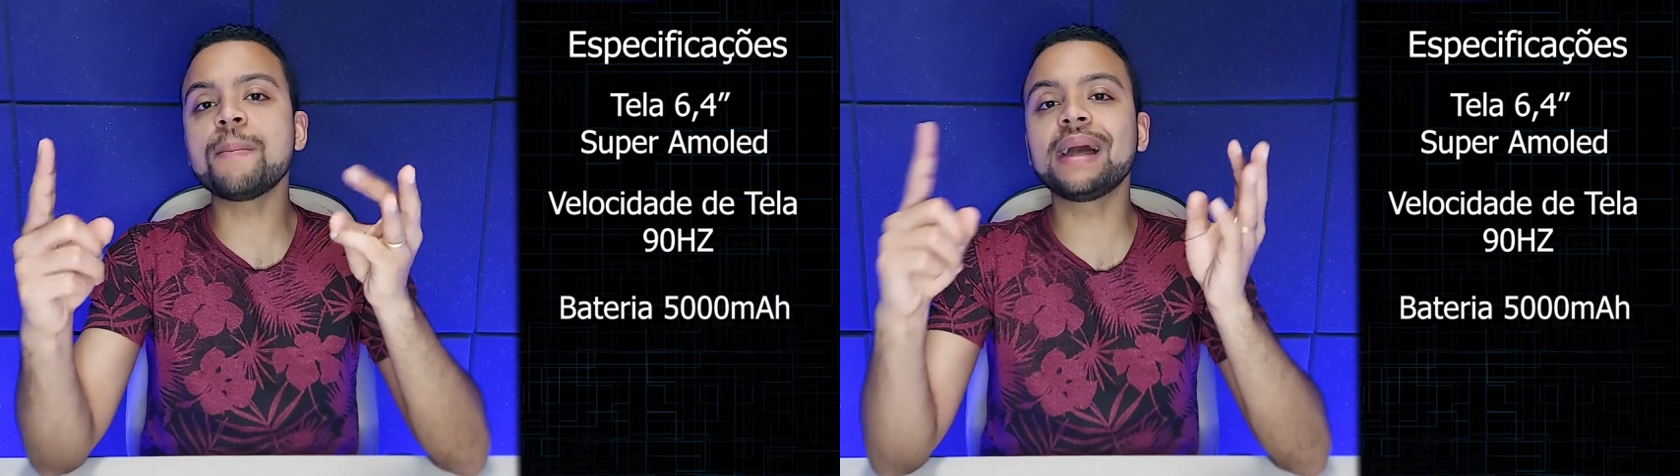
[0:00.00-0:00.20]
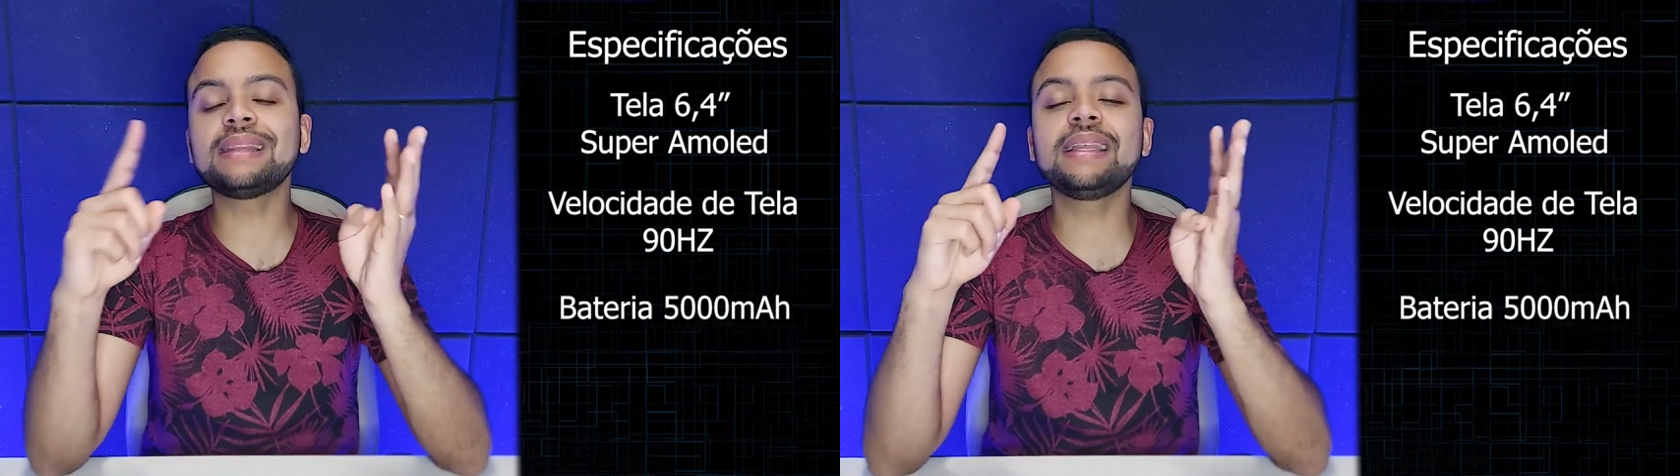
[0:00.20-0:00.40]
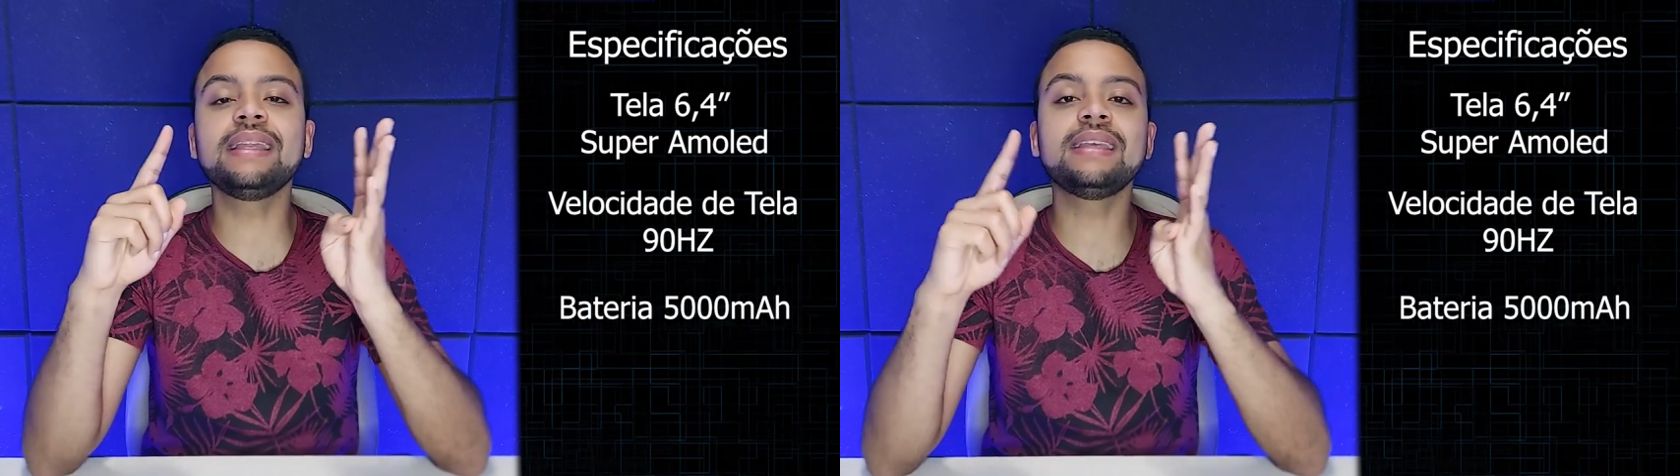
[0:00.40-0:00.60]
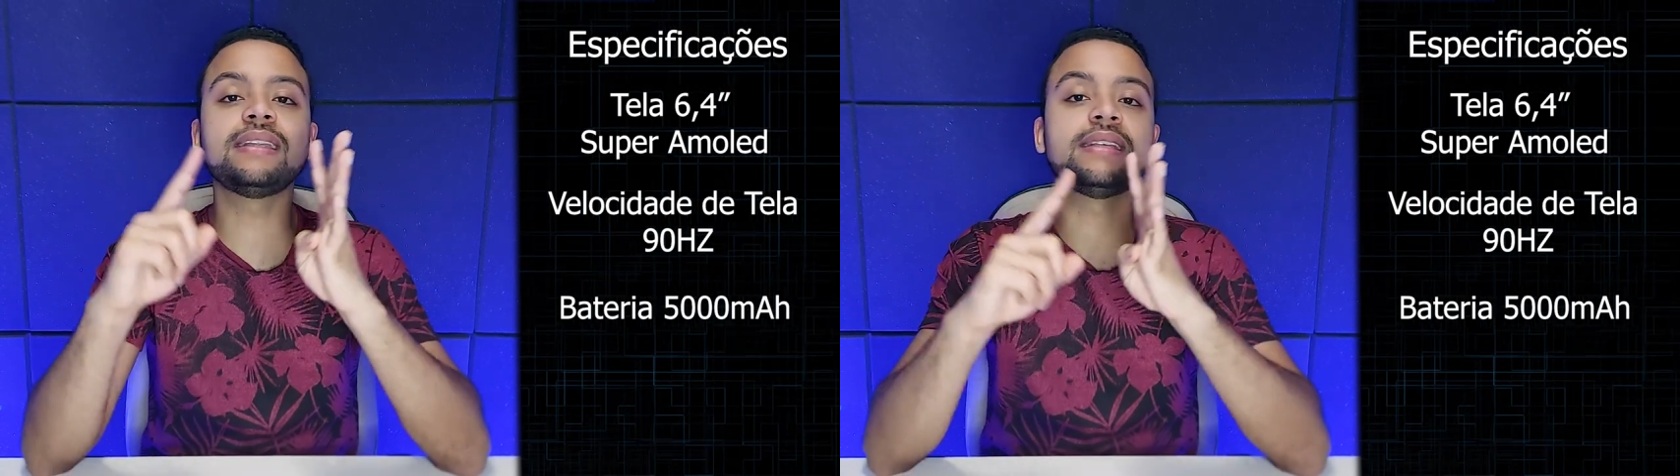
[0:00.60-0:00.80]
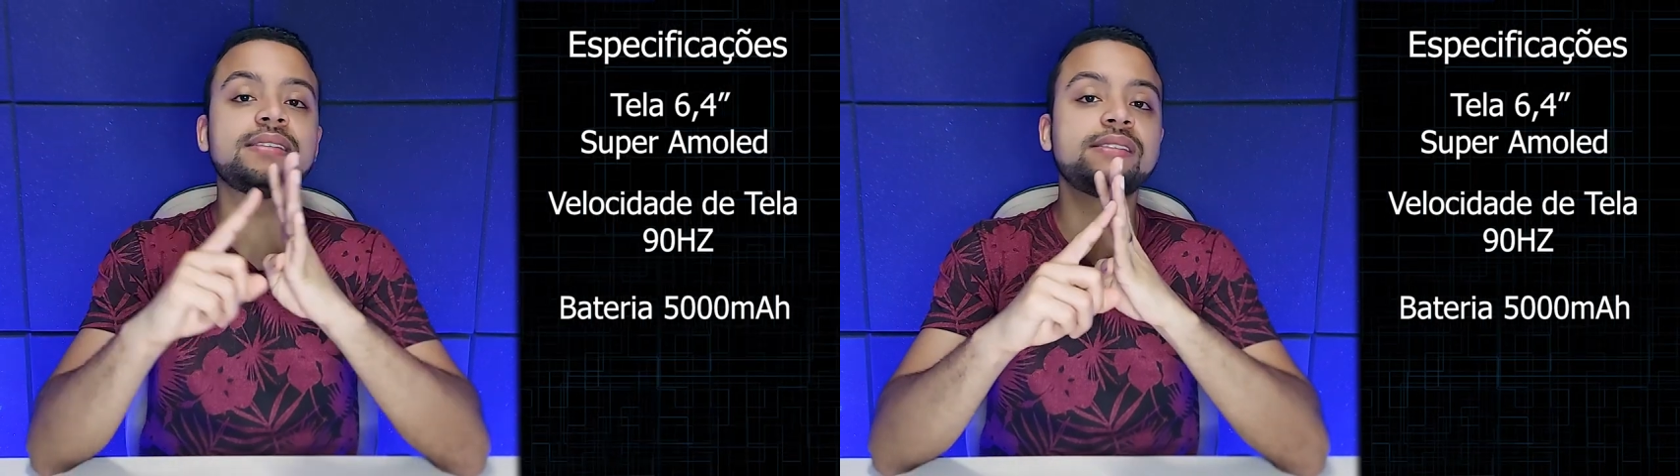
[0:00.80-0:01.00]
bateria
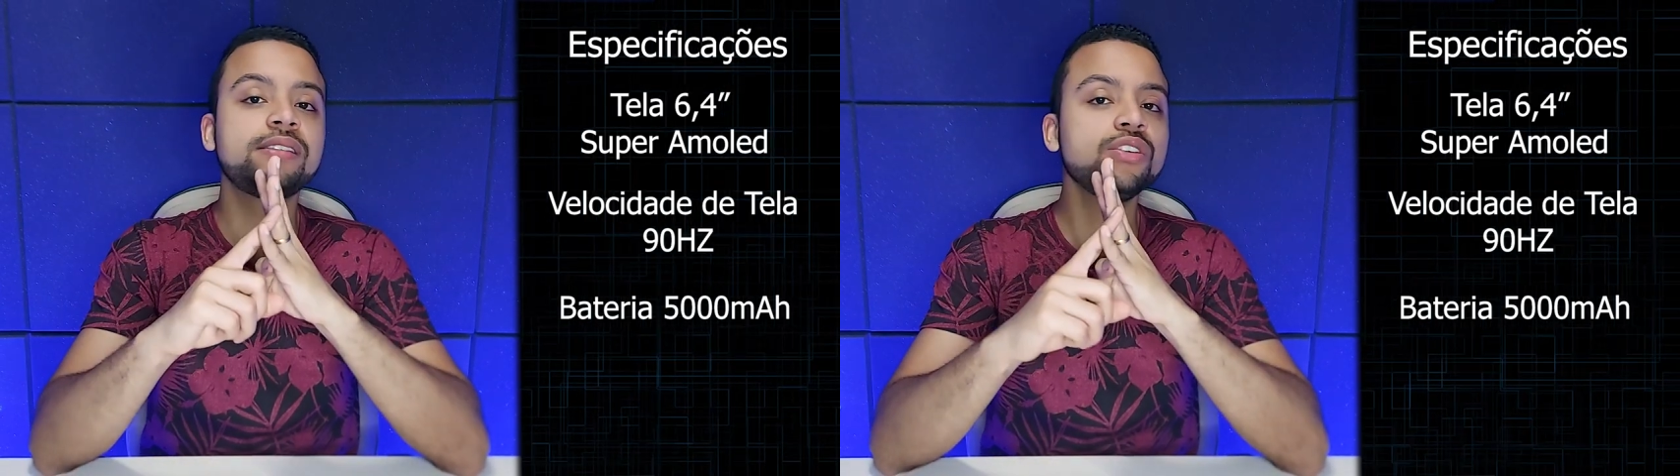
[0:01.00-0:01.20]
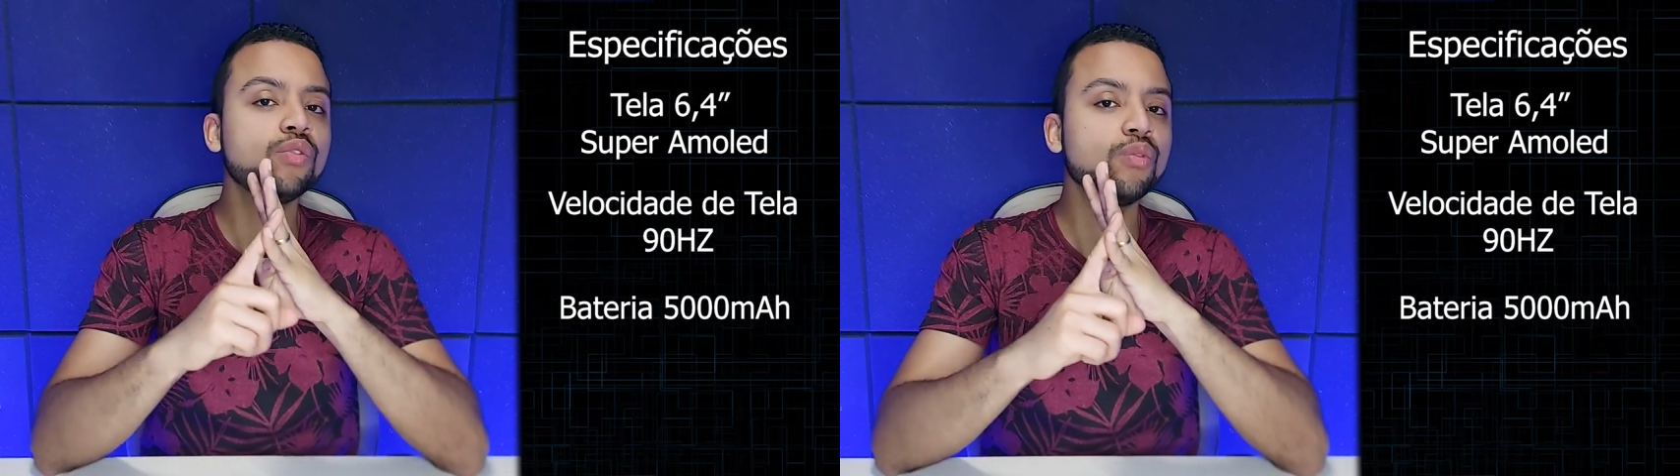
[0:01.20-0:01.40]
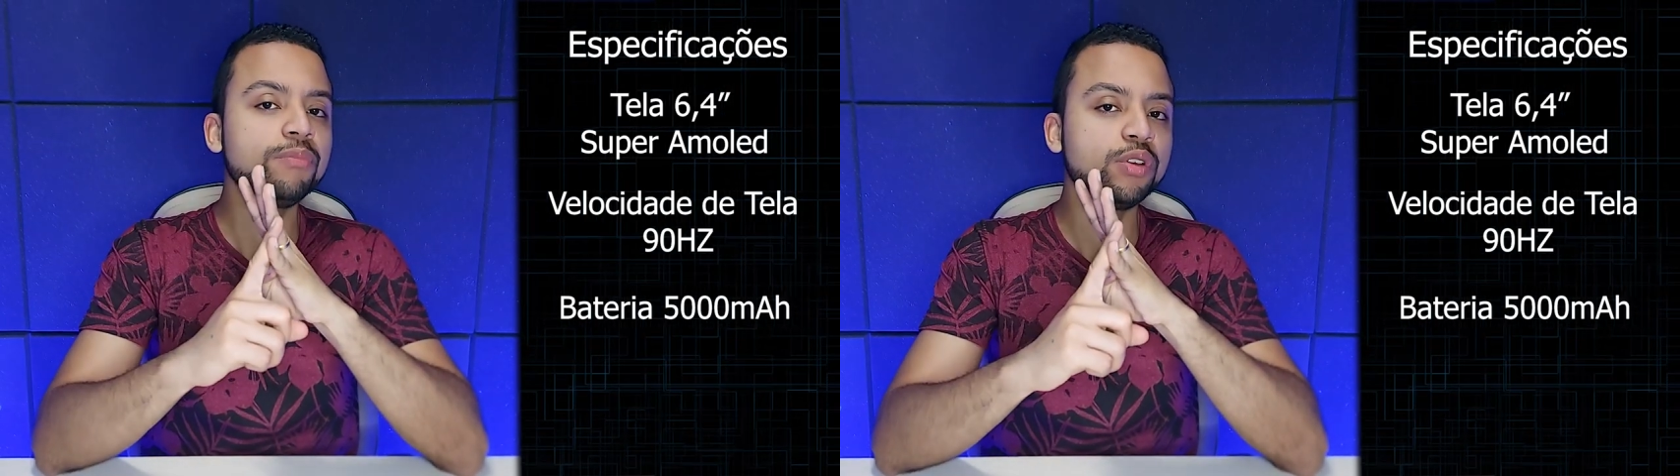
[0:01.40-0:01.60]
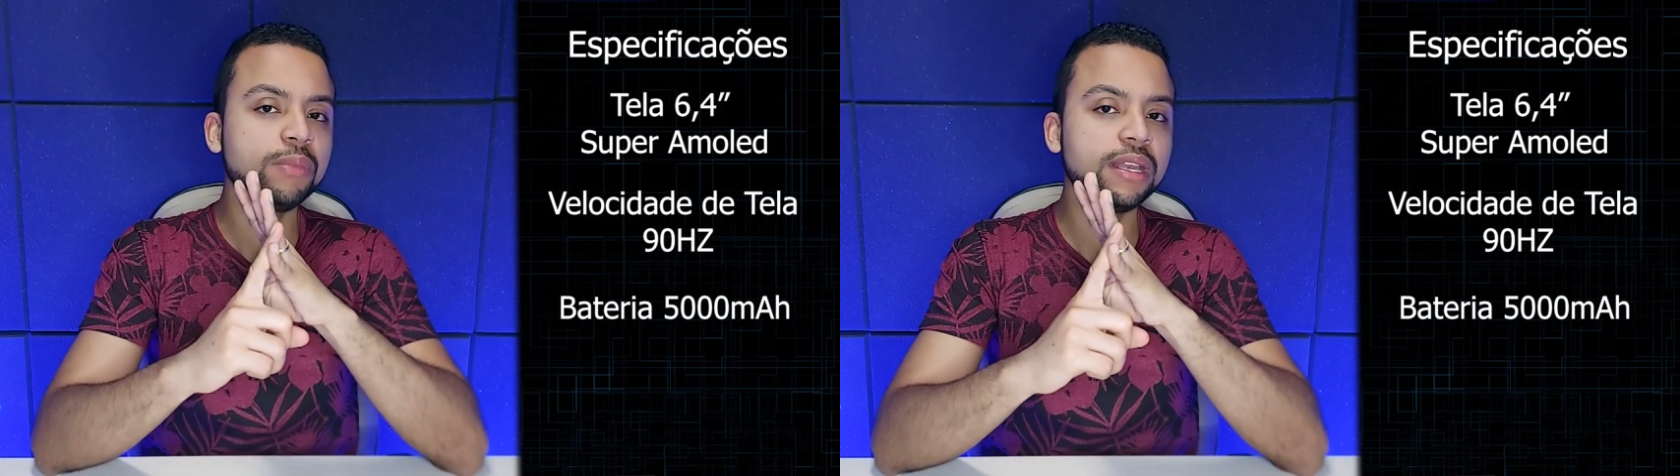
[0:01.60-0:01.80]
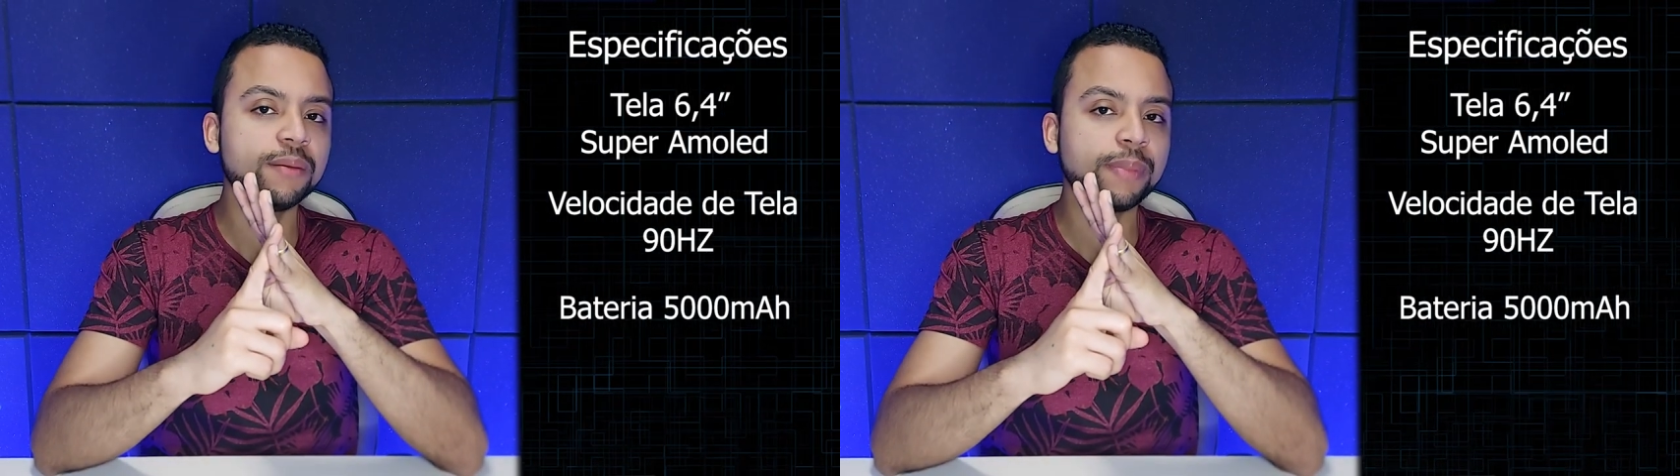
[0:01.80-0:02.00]
de 5.000
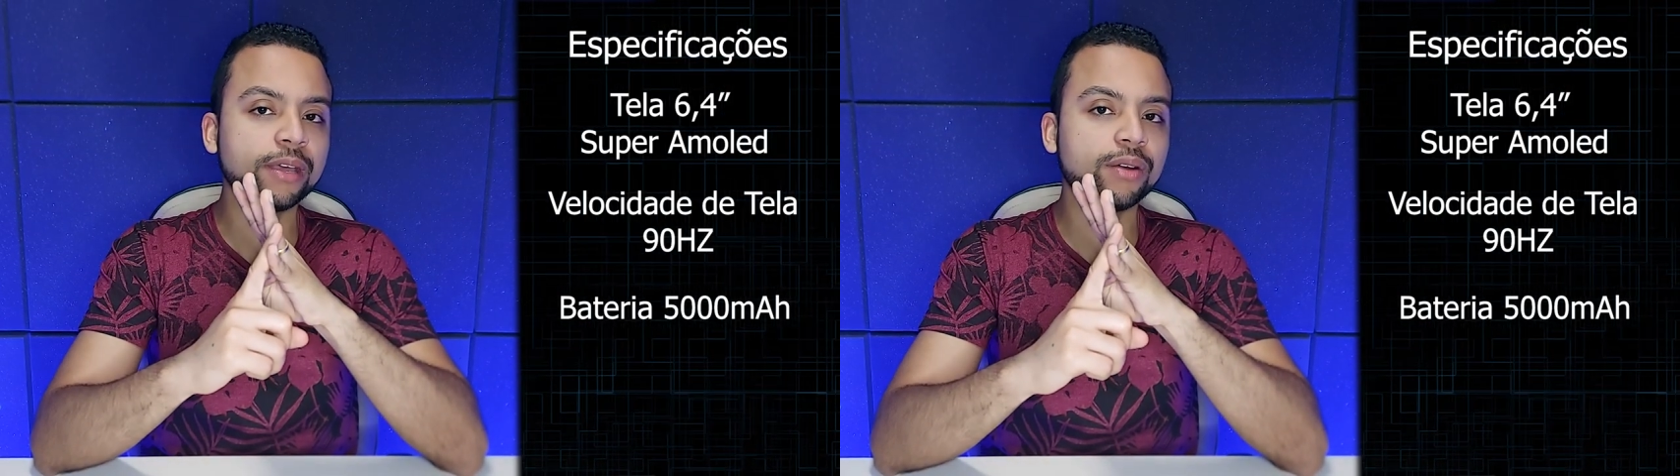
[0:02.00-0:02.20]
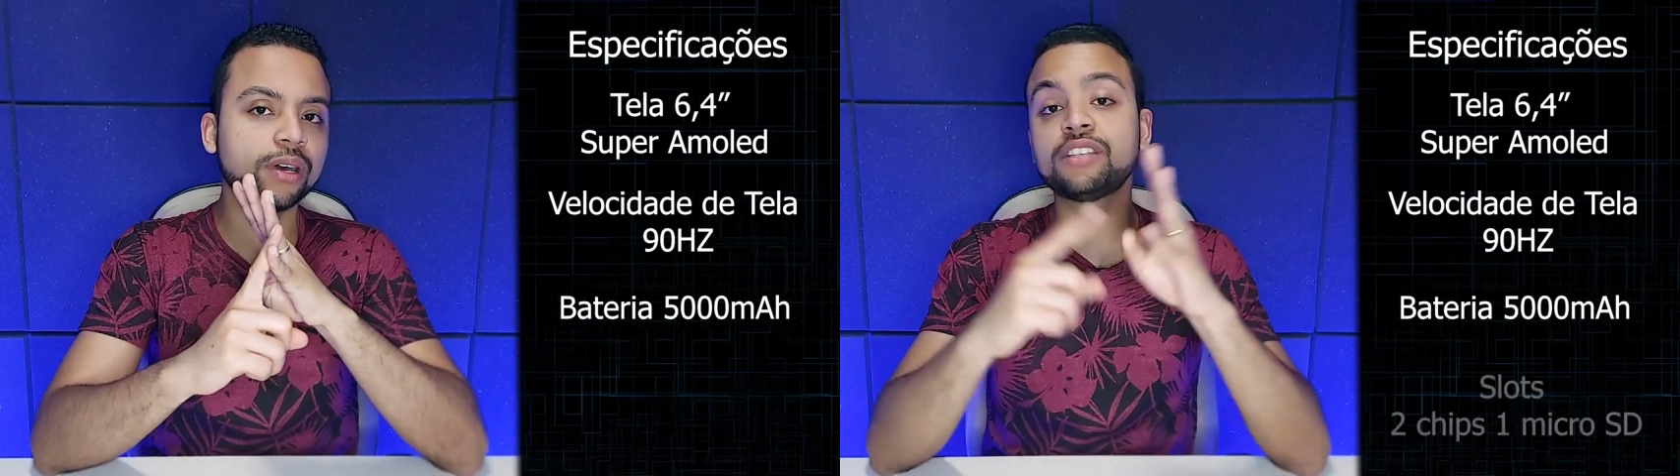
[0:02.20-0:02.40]
mAh,